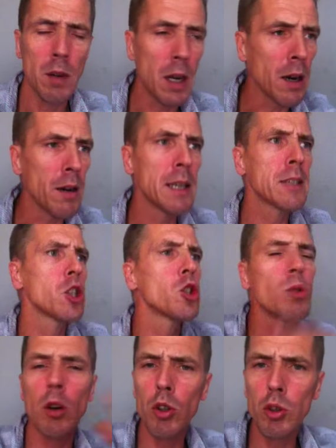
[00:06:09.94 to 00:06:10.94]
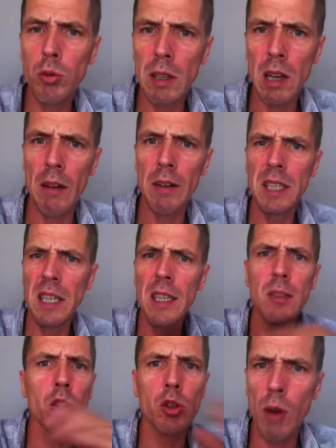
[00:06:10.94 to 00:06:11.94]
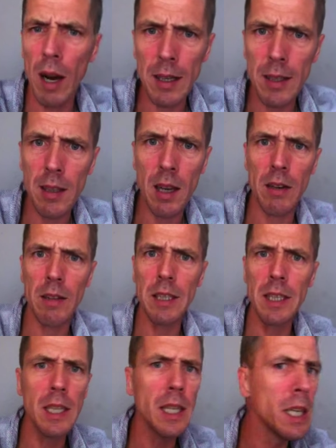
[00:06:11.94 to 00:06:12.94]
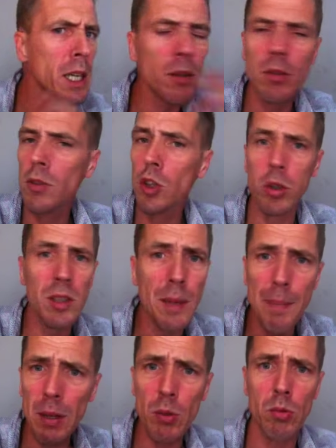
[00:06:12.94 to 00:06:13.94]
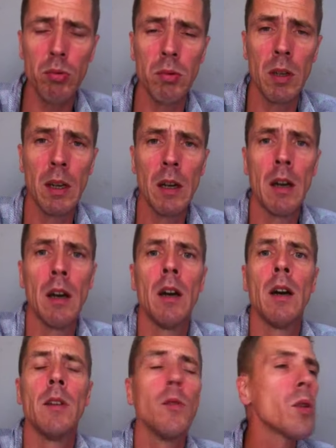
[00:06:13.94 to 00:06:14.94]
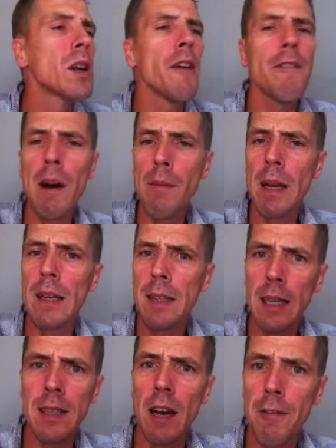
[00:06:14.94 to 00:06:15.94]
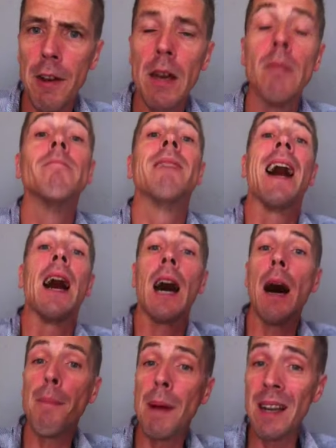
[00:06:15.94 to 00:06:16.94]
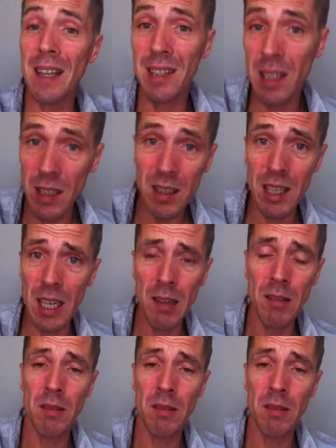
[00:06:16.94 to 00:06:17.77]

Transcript: Voilà, est-ce que je dois continuer à travailler Est-ce que je dois arrêter de travailler Je ne sais pas du tout. Donc la femme, là, qu'est-ce qu'elle fait Elle rappelle la Trinité.